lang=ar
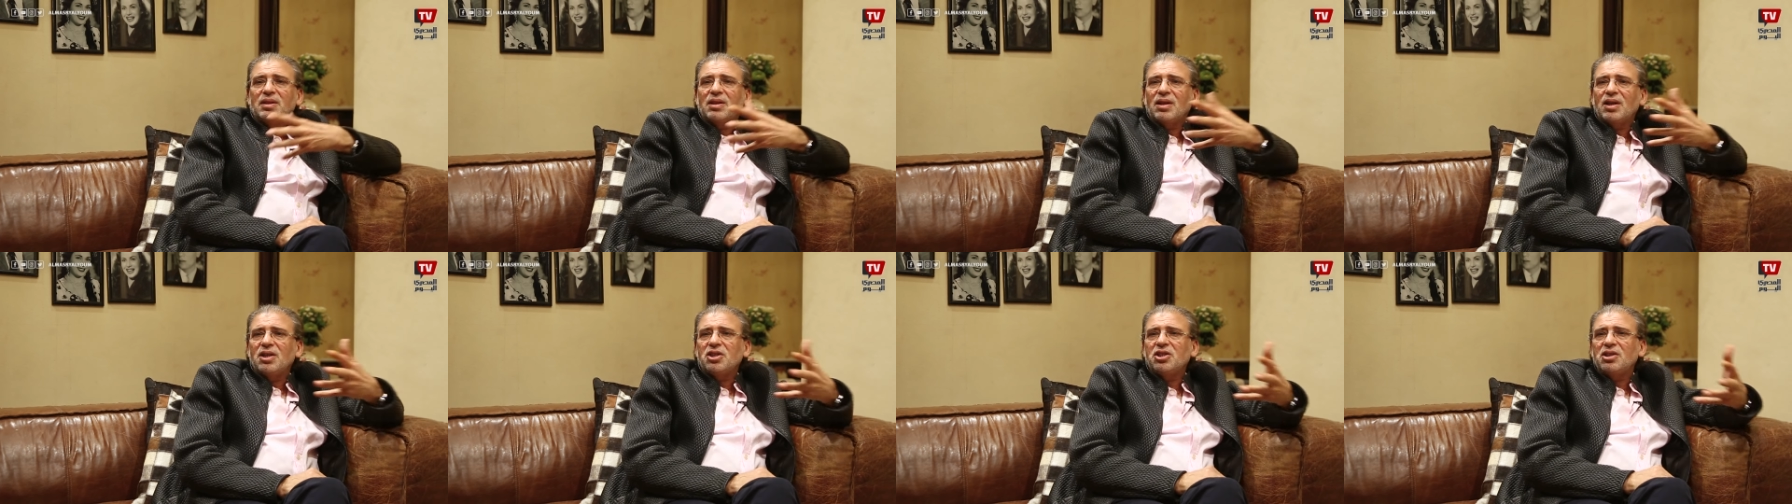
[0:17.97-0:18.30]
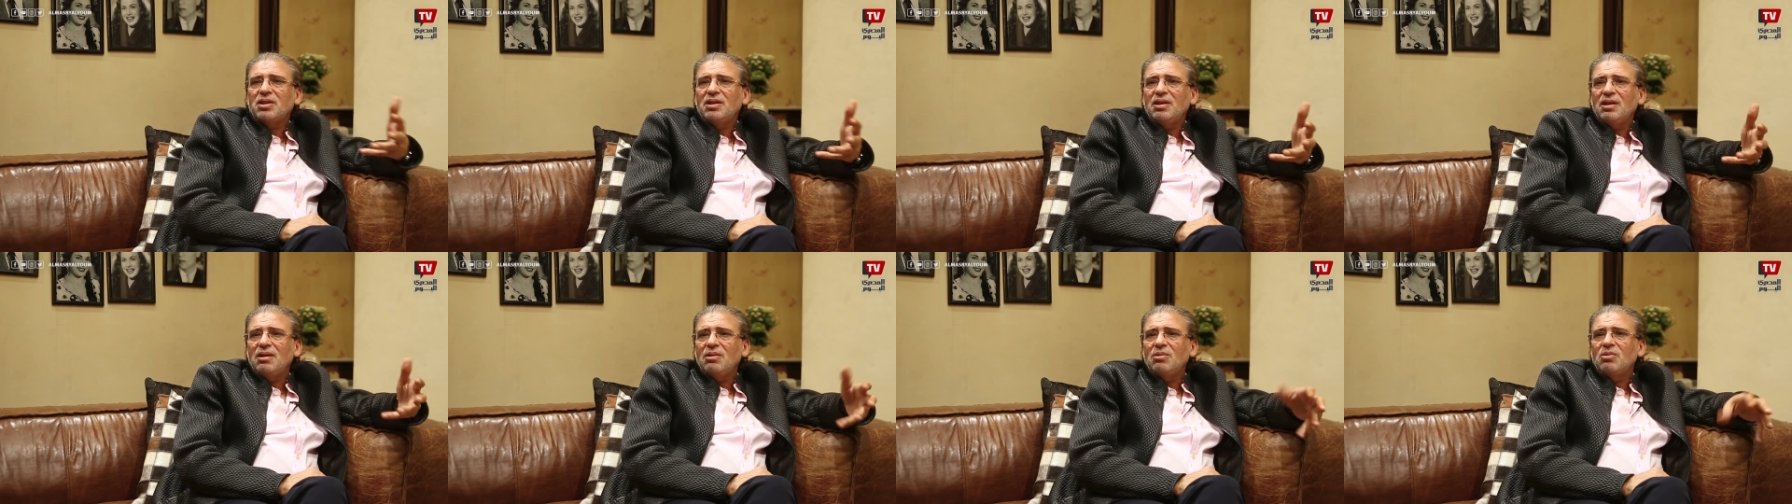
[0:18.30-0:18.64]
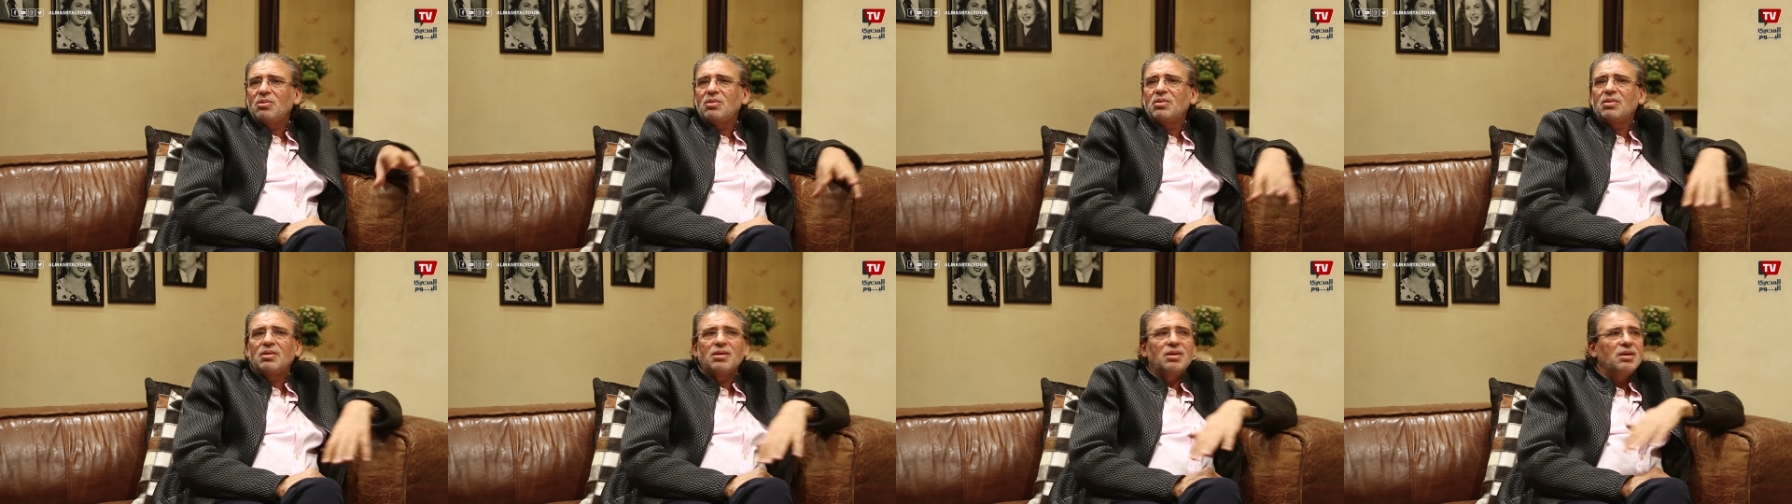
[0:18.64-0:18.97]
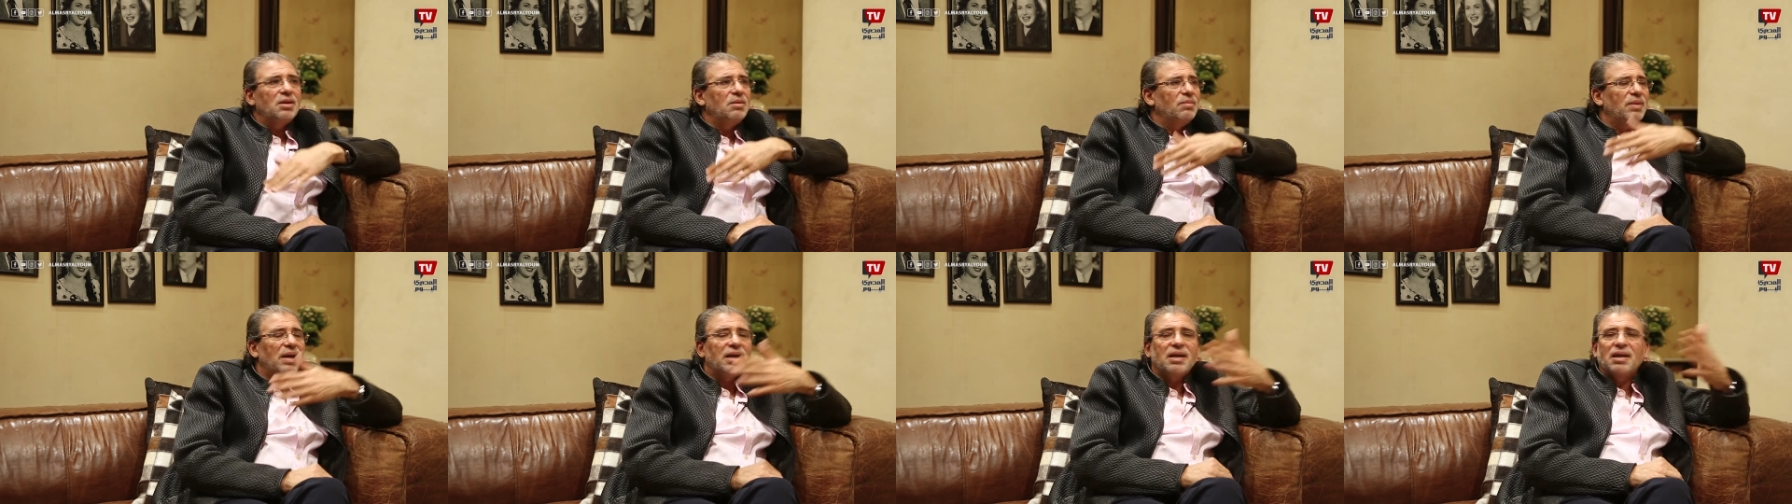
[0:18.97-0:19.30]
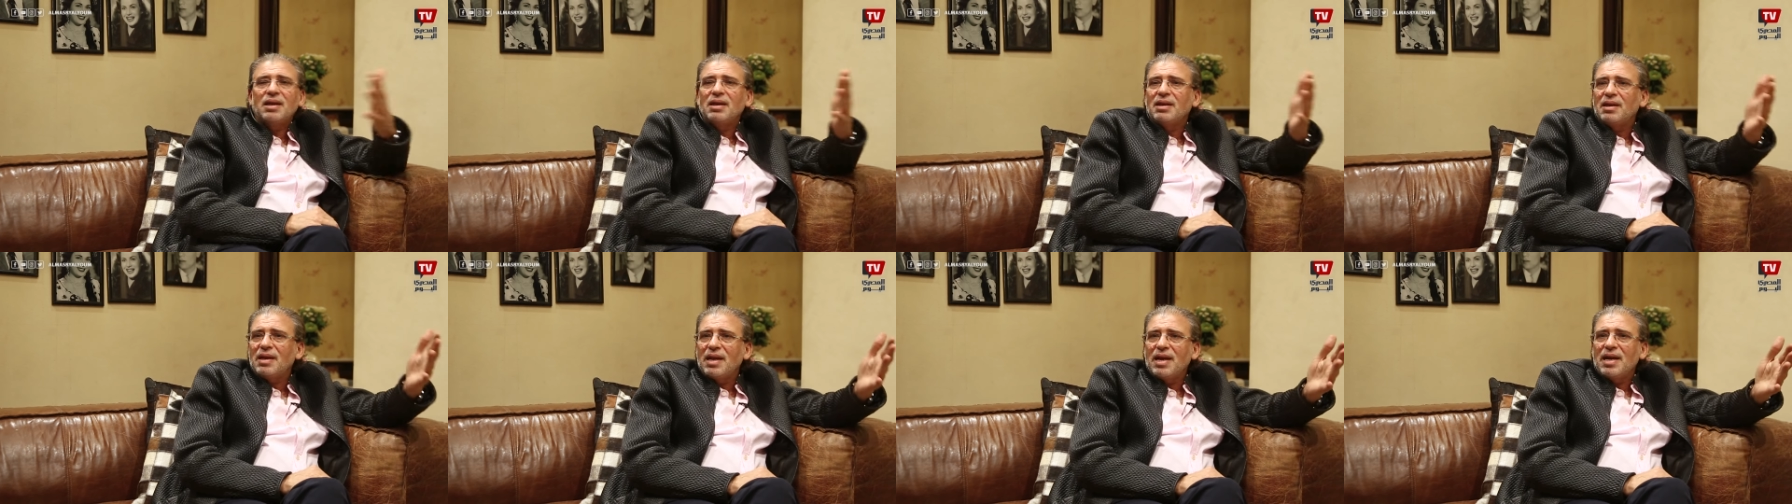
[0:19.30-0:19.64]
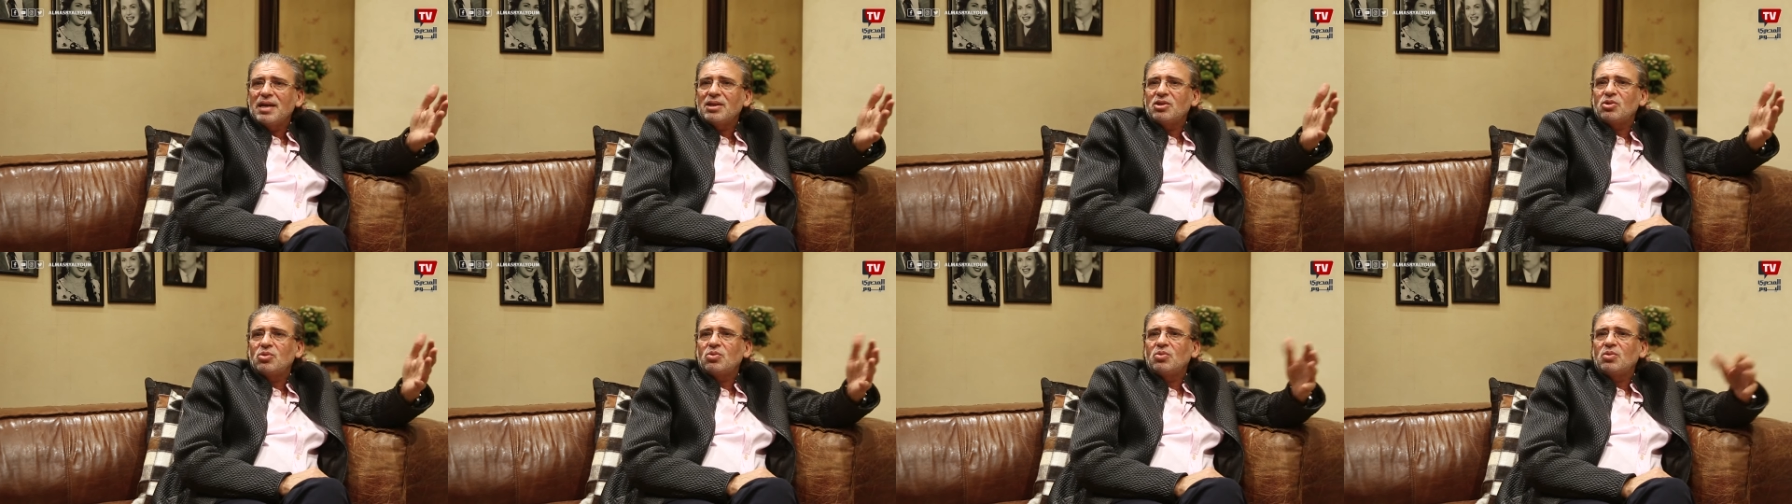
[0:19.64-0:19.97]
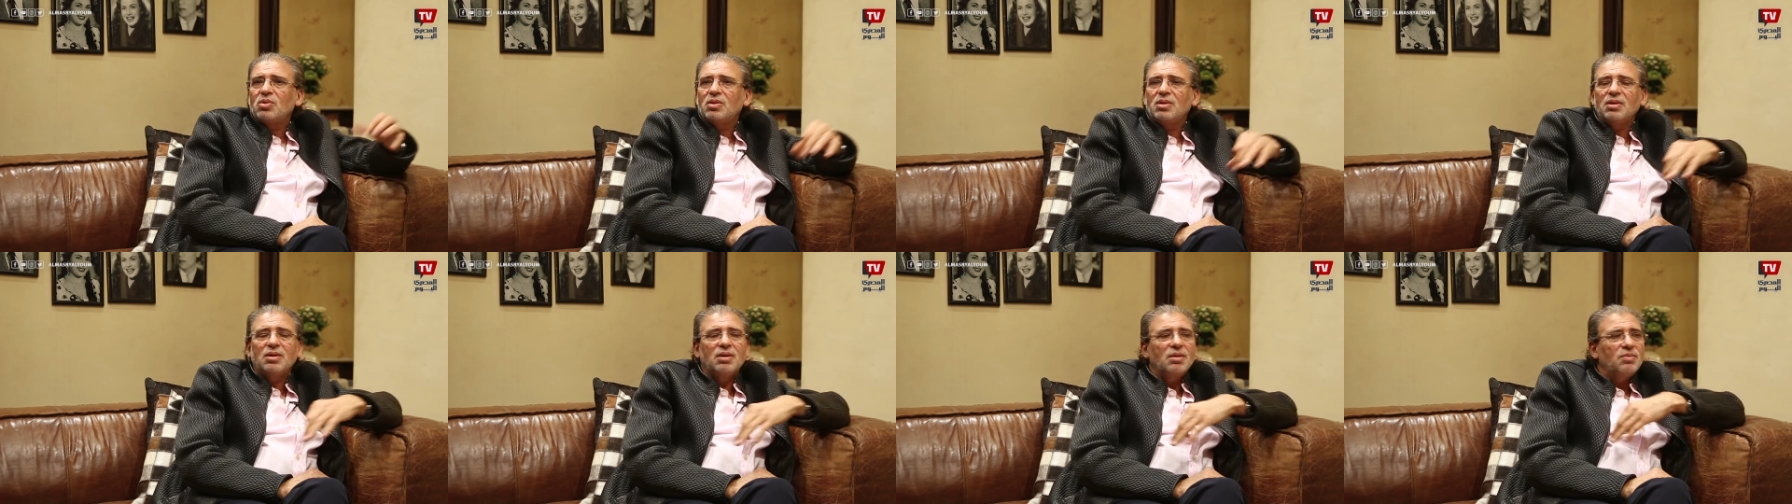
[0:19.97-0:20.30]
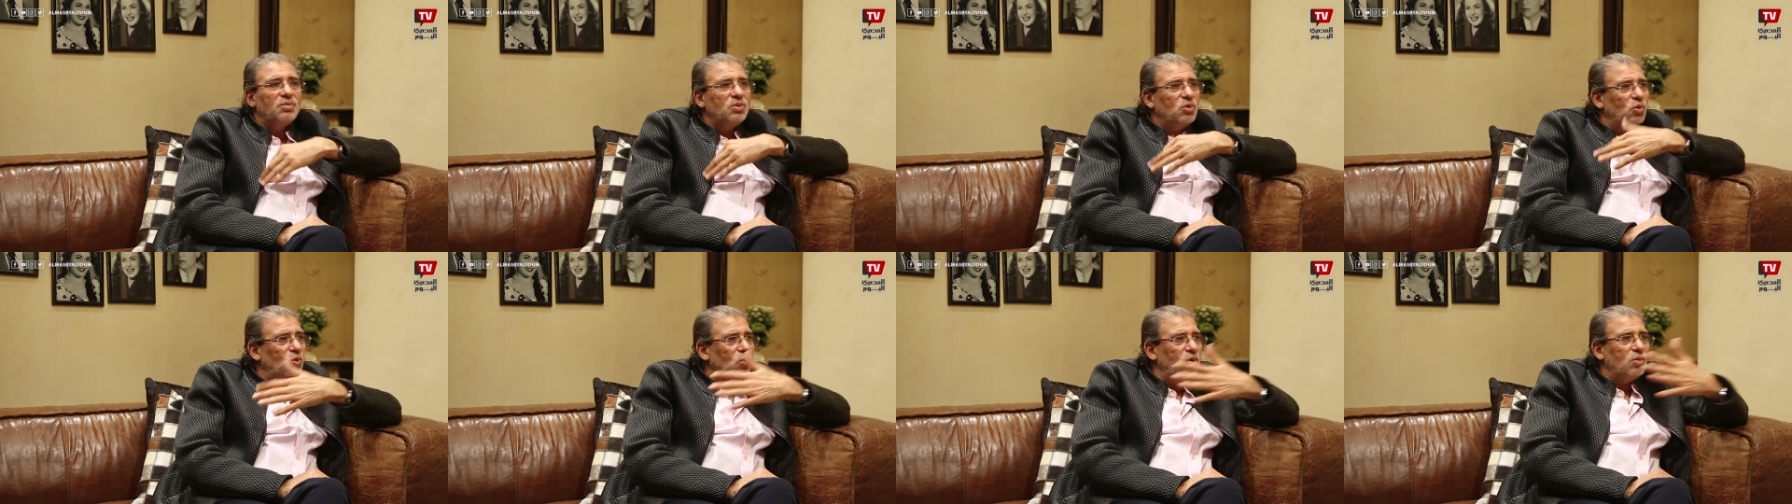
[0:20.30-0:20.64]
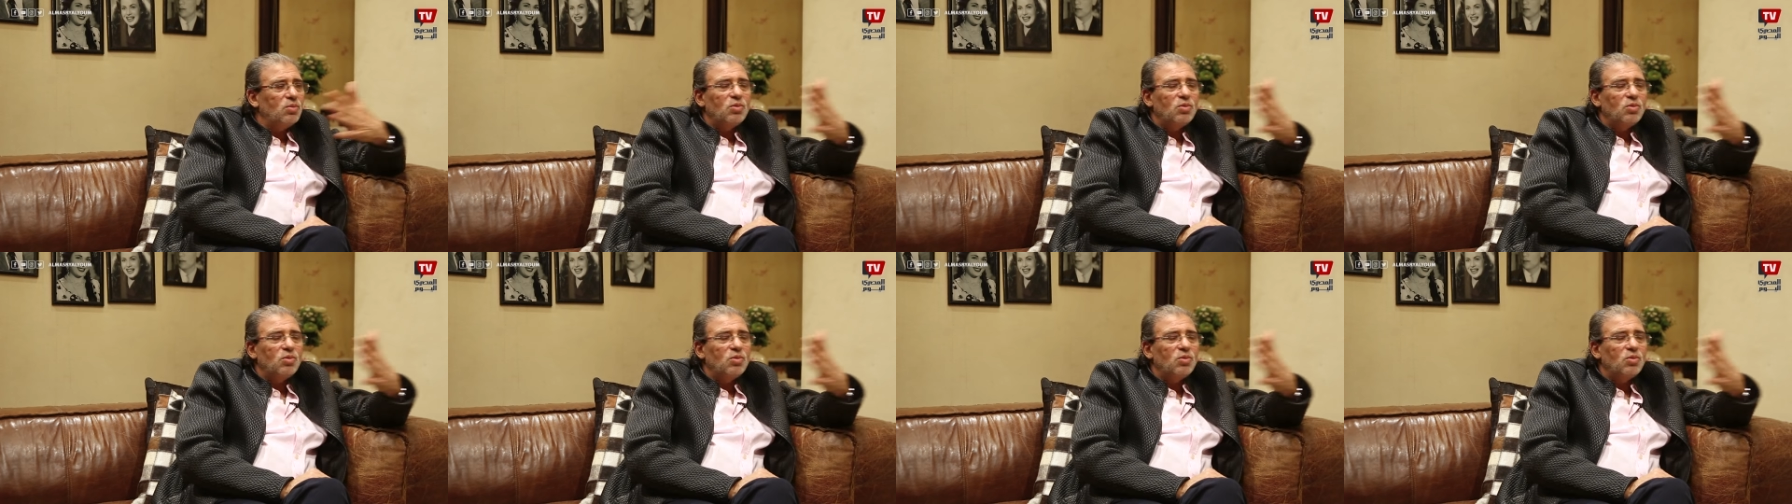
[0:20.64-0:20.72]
تراجيدي ويبكي الناس وبيقول